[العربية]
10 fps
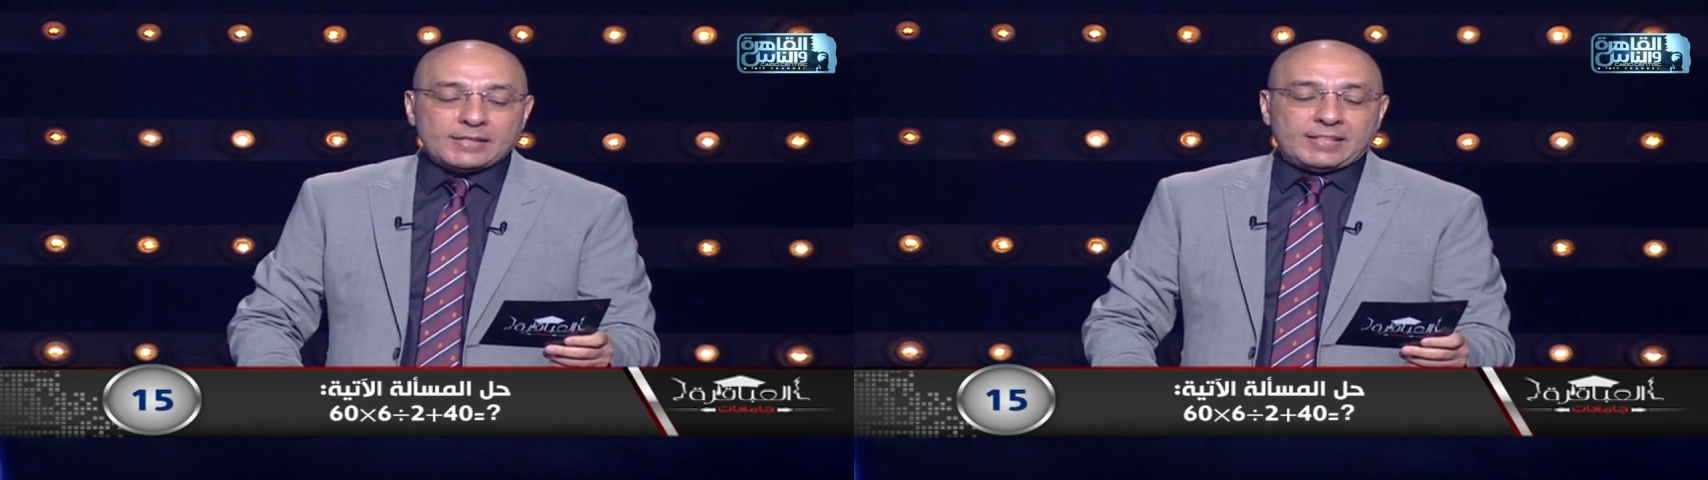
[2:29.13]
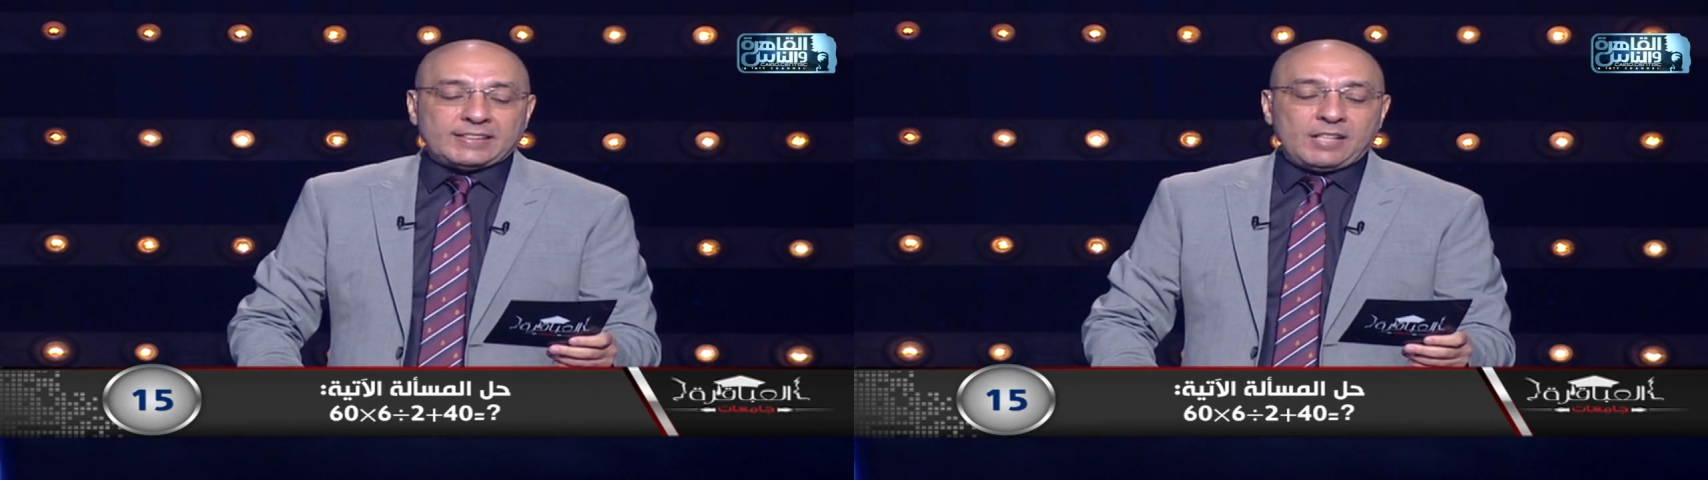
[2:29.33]

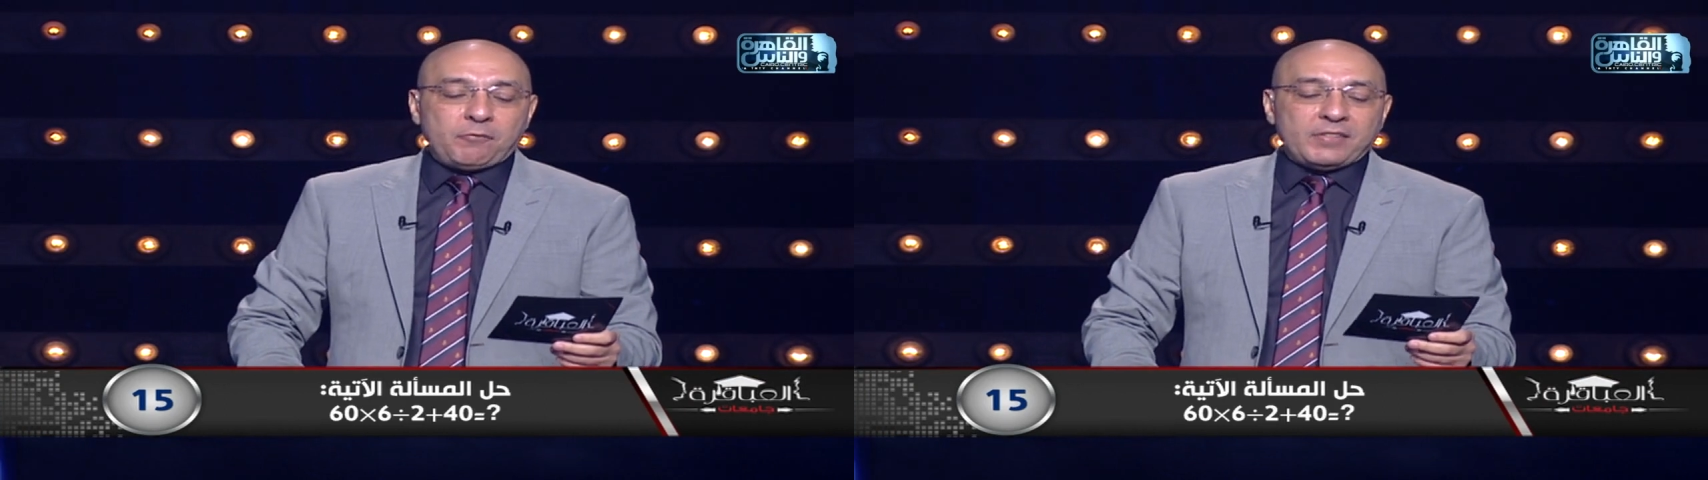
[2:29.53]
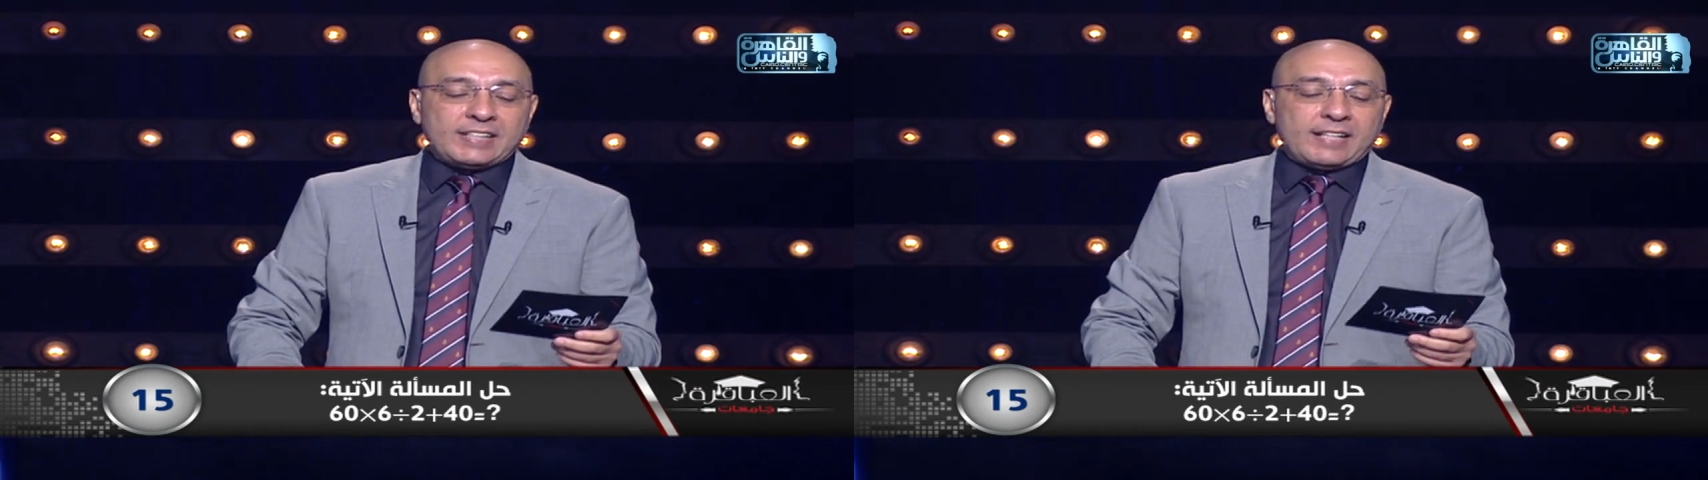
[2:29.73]

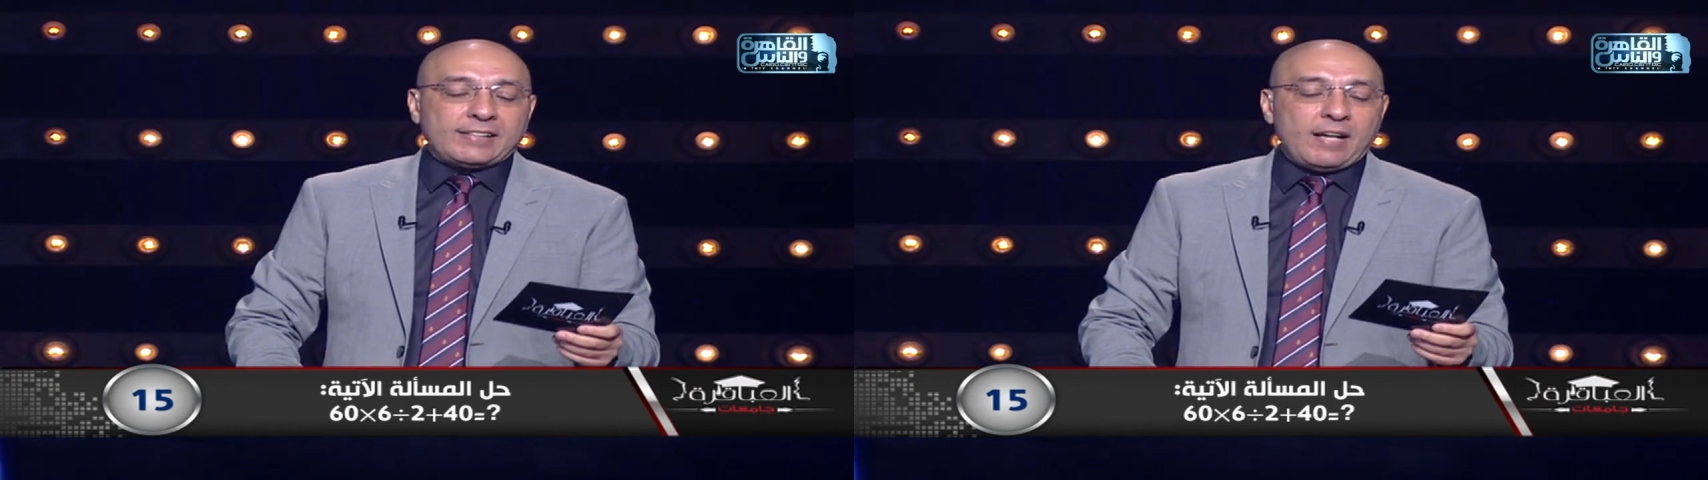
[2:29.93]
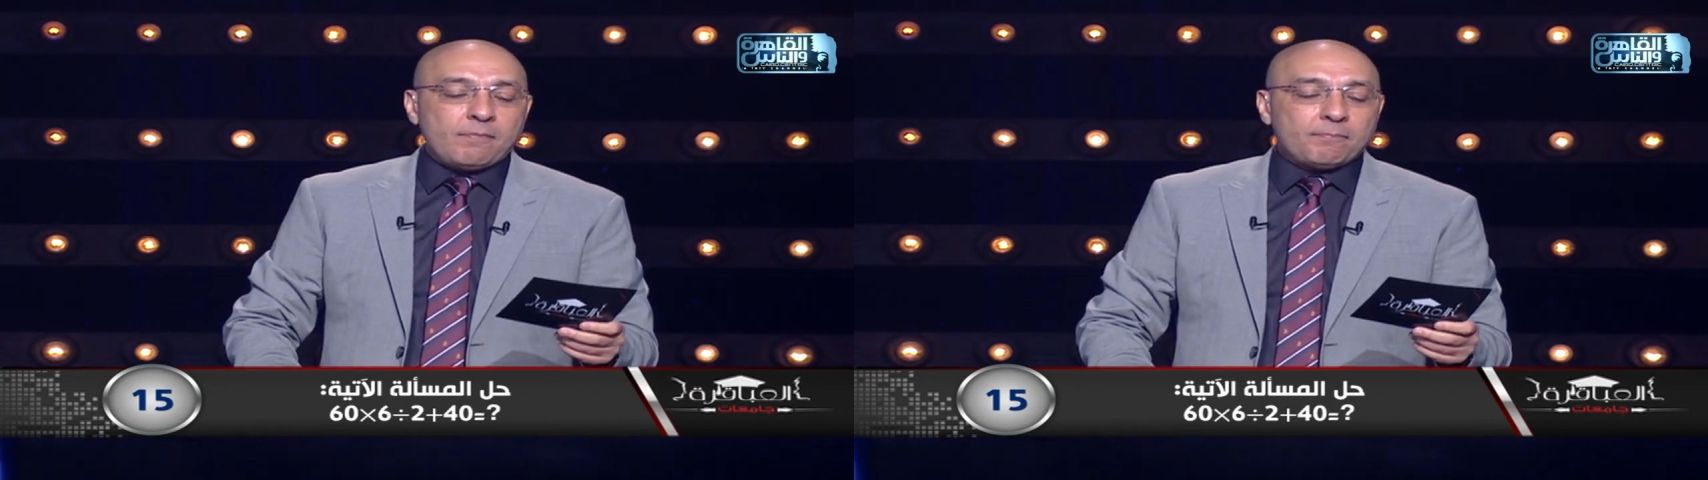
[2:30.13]
60 في
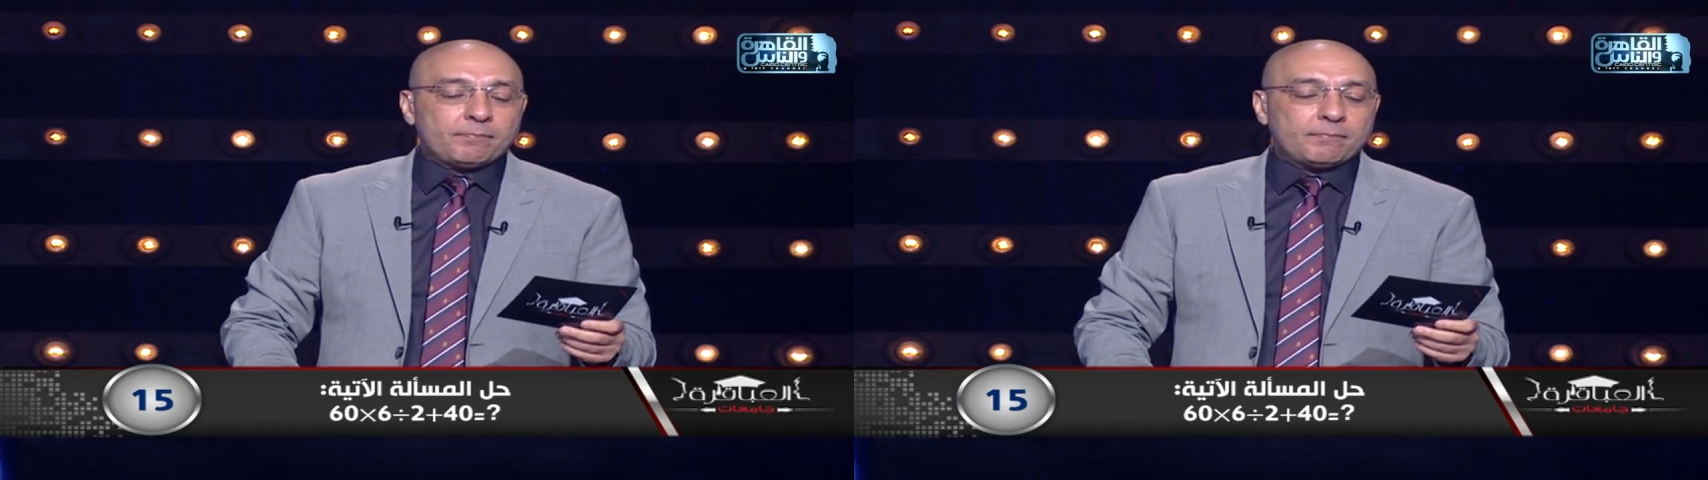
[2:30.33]
6